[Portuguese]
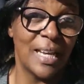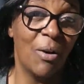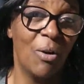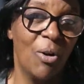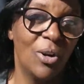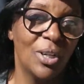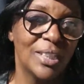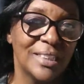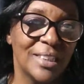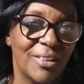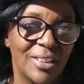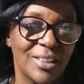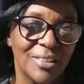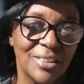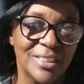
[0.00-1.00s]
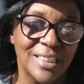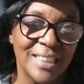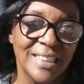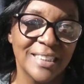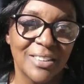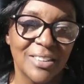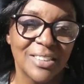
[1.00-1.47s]
a horta. Olha que coisa
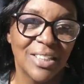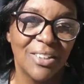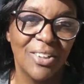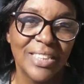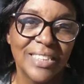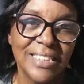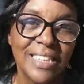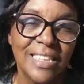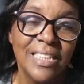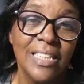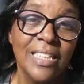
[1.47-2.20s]
linda a nossa horta.